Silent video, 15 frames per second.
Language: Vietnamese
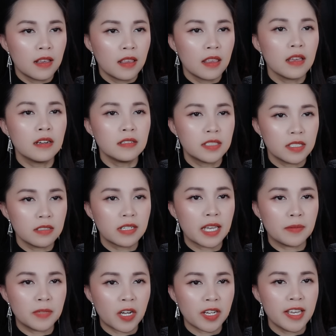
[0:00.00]
nhưng chưa
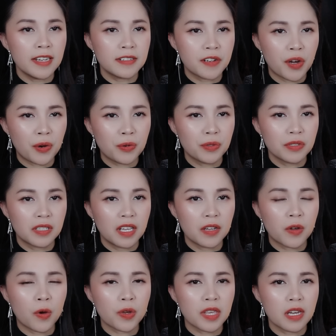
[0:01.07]
kịp nói hết câu thì
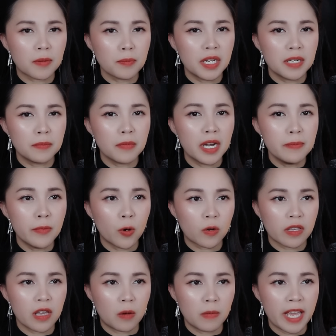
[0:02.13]
cô giật mình bởi
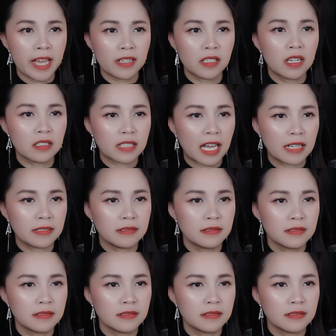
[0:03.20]
một giọng hét thất thanh.